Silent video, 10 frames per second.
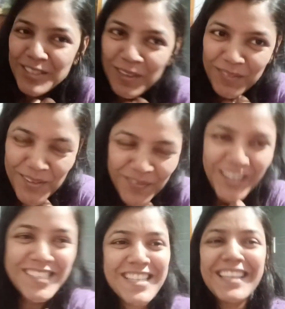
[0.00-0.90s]
उसको अपने
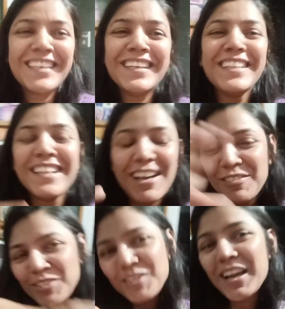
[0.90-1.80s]
पास लेके
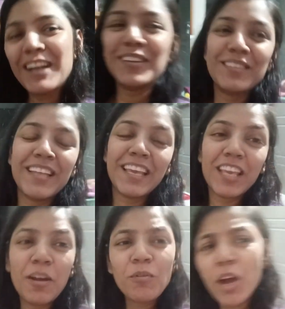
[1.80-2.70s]
हम दोनों कार्टून
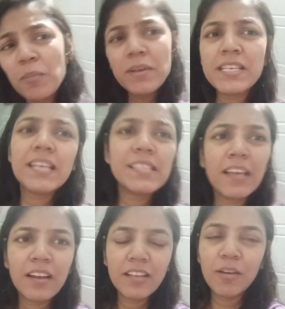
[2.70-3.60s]
देखेंगे हम लोग हमेशा
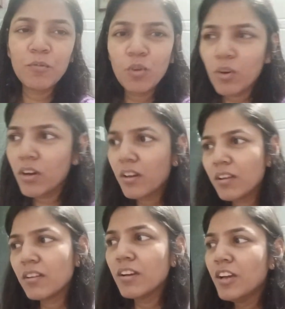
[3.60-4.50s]
ऐसे ही करते हम लोग को
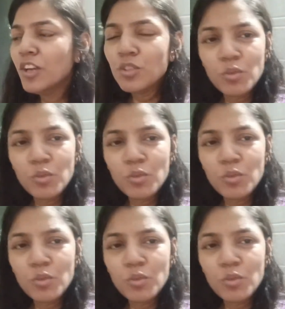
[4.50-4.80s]
अगर